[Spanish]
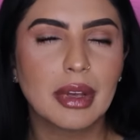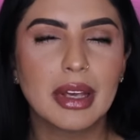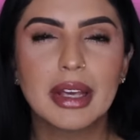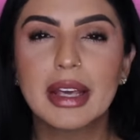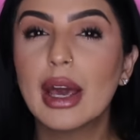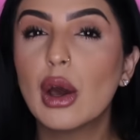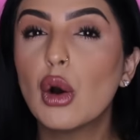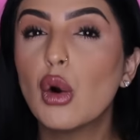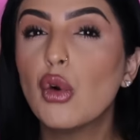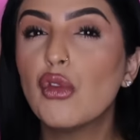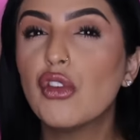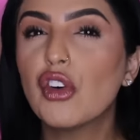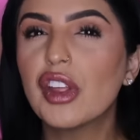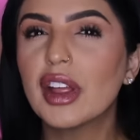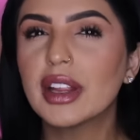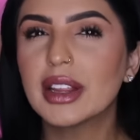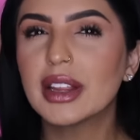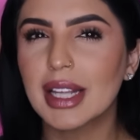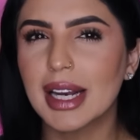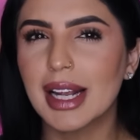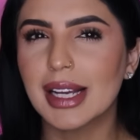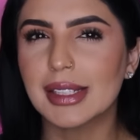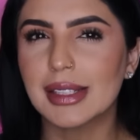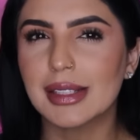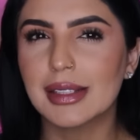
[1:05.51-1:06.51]
¿Qué hubo
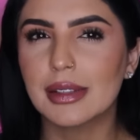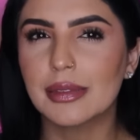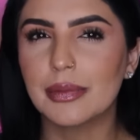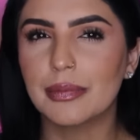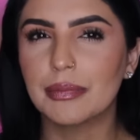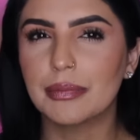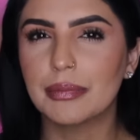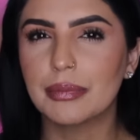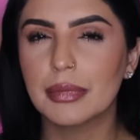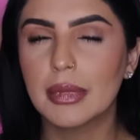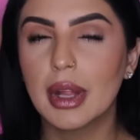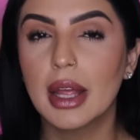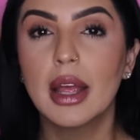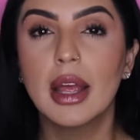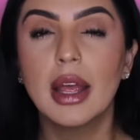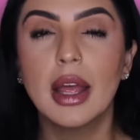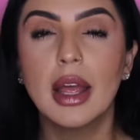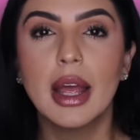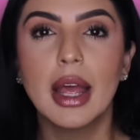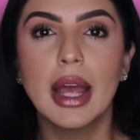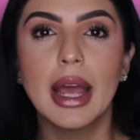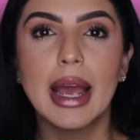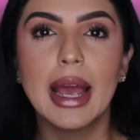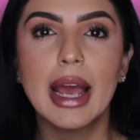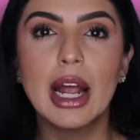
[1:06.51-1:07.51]
detrás?
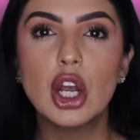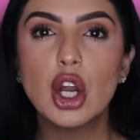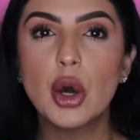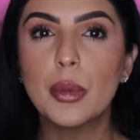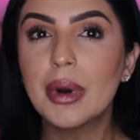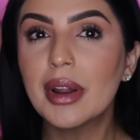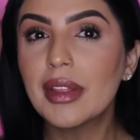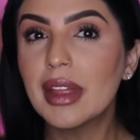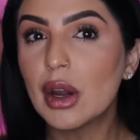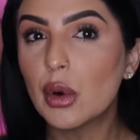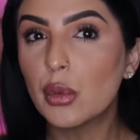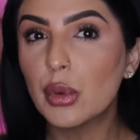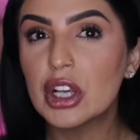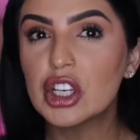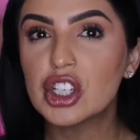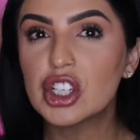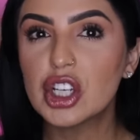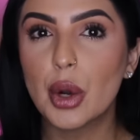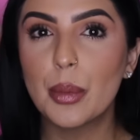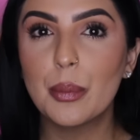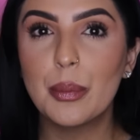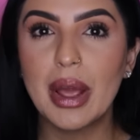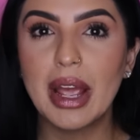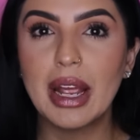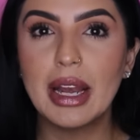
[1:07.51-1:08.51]
El nombre de
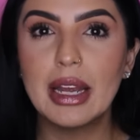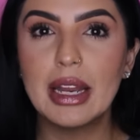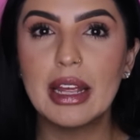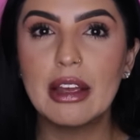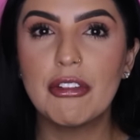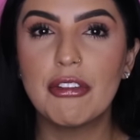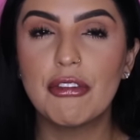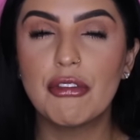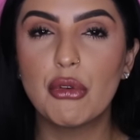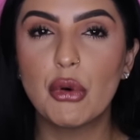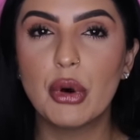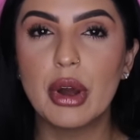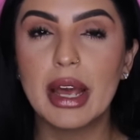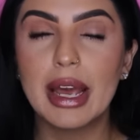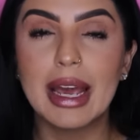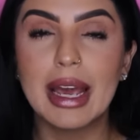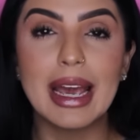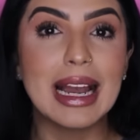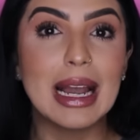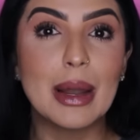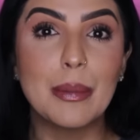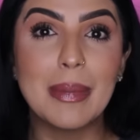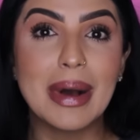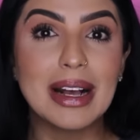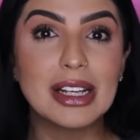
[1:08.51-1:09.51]
Richard Bailey fue
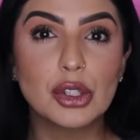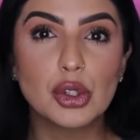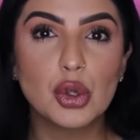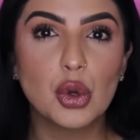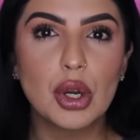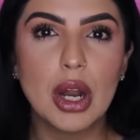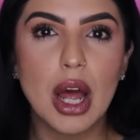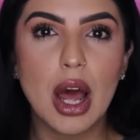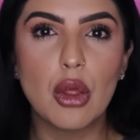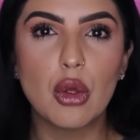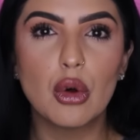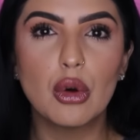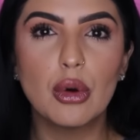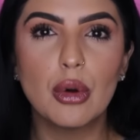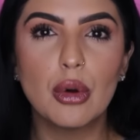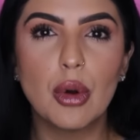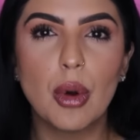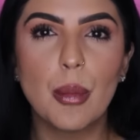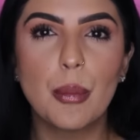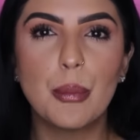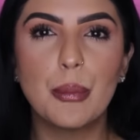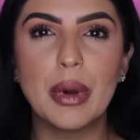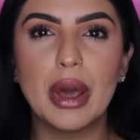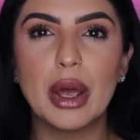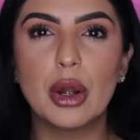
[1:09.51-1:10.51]
el más
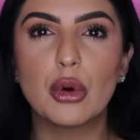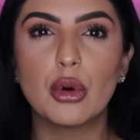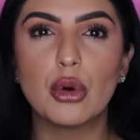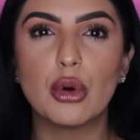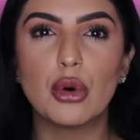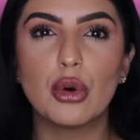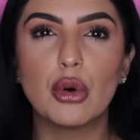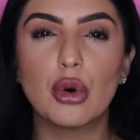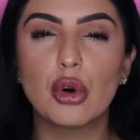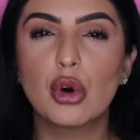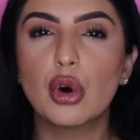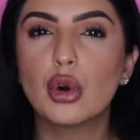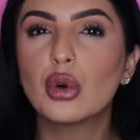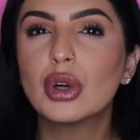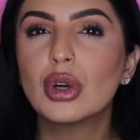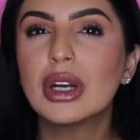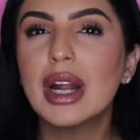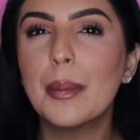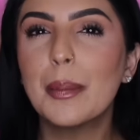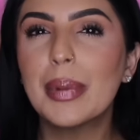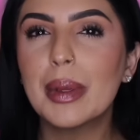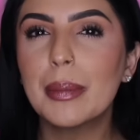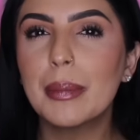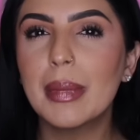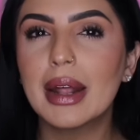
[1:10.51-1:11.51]
sonado, pero con
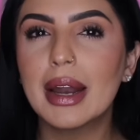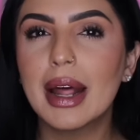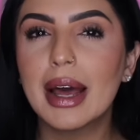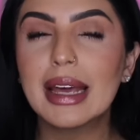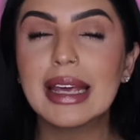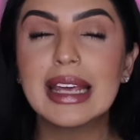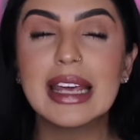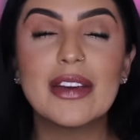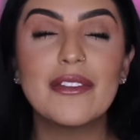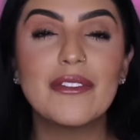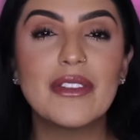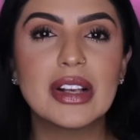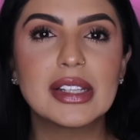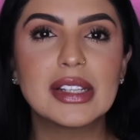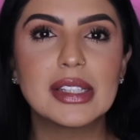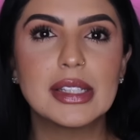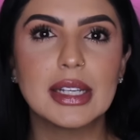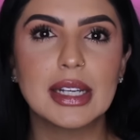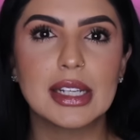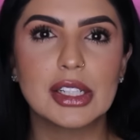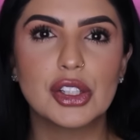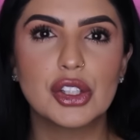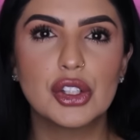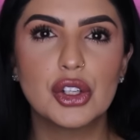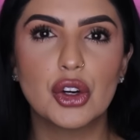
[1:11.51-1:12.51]
una primera
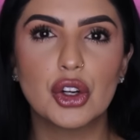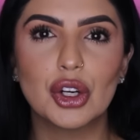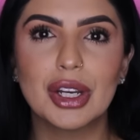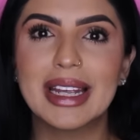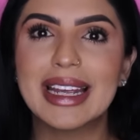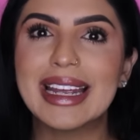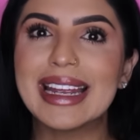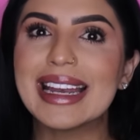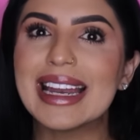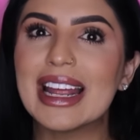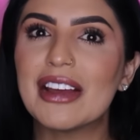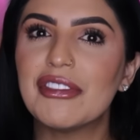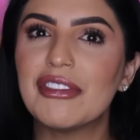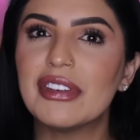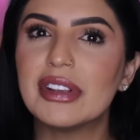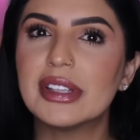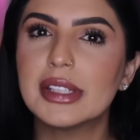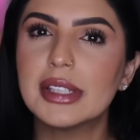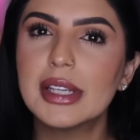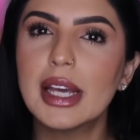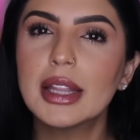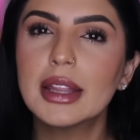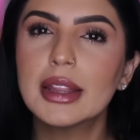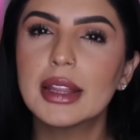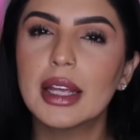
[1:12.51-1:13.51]
investigación
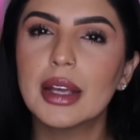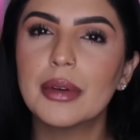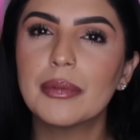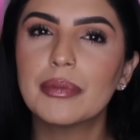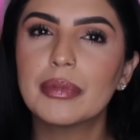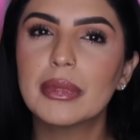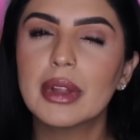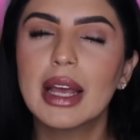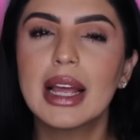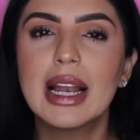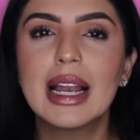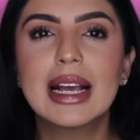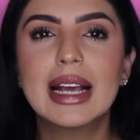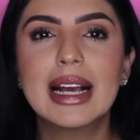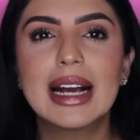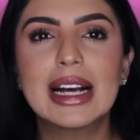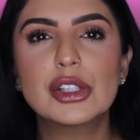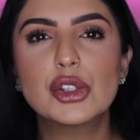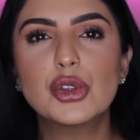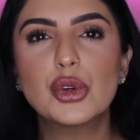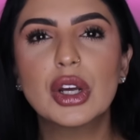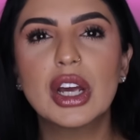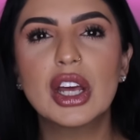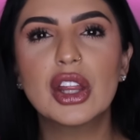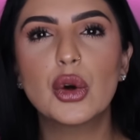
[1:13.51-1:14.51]
ineficiente, el
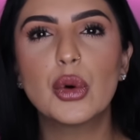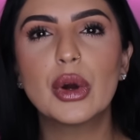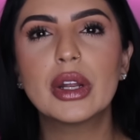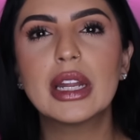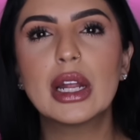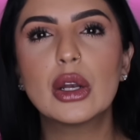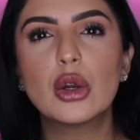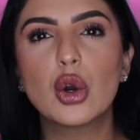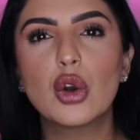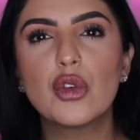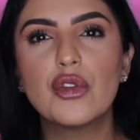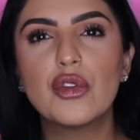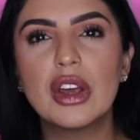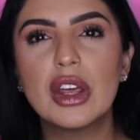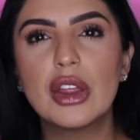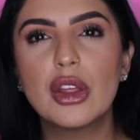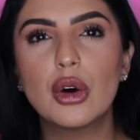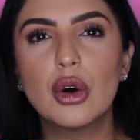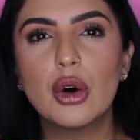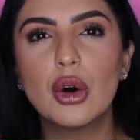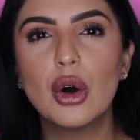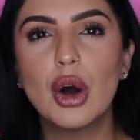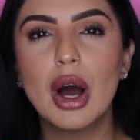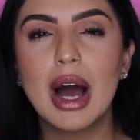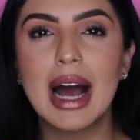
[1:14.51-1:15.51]
caso quedó en el
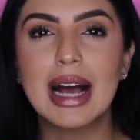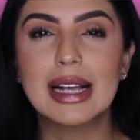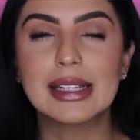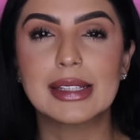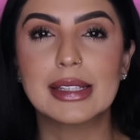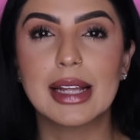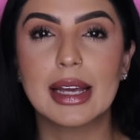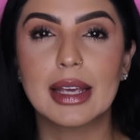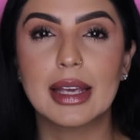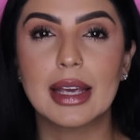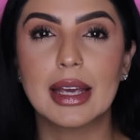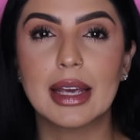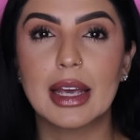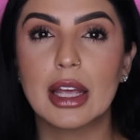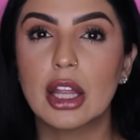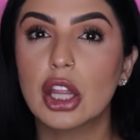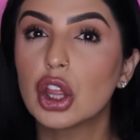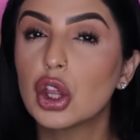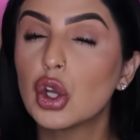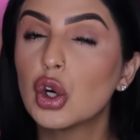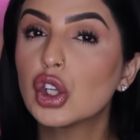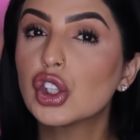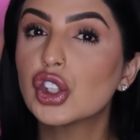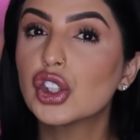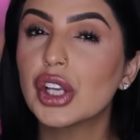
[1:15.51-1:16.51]
olvido hasta que
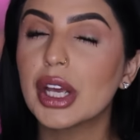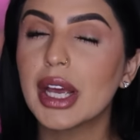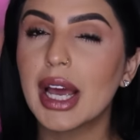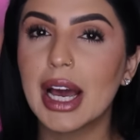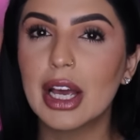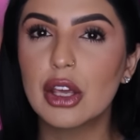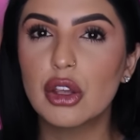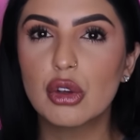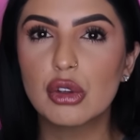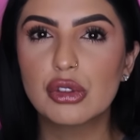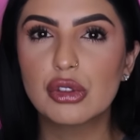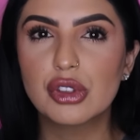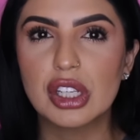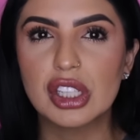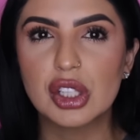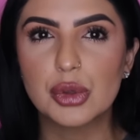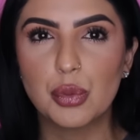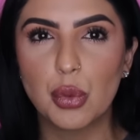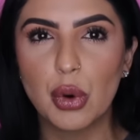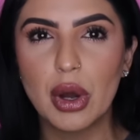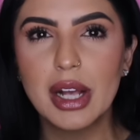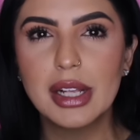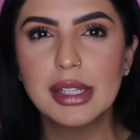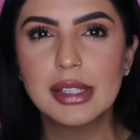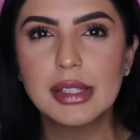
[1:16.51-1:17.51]
12 años
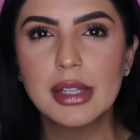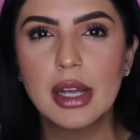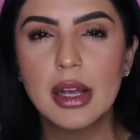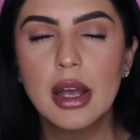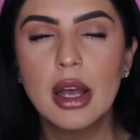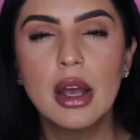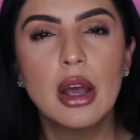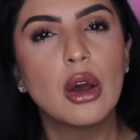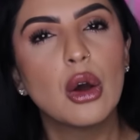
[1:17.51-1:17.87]
después,